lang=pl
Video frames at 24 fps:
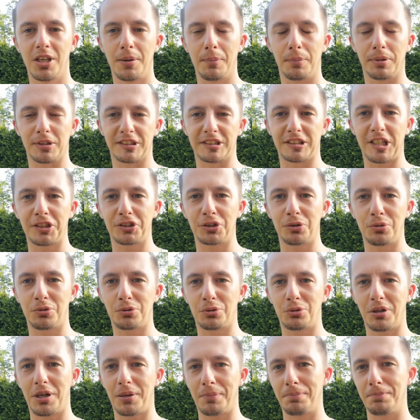postacią,
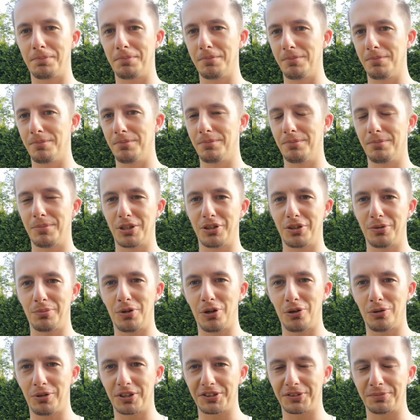która mm, będzie
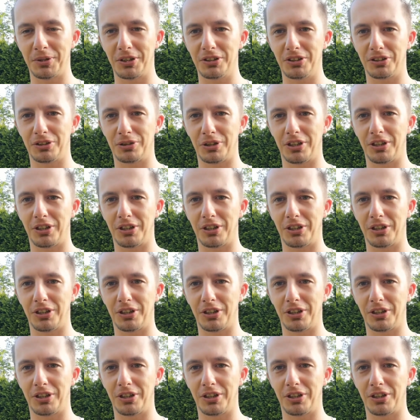mogła zmienić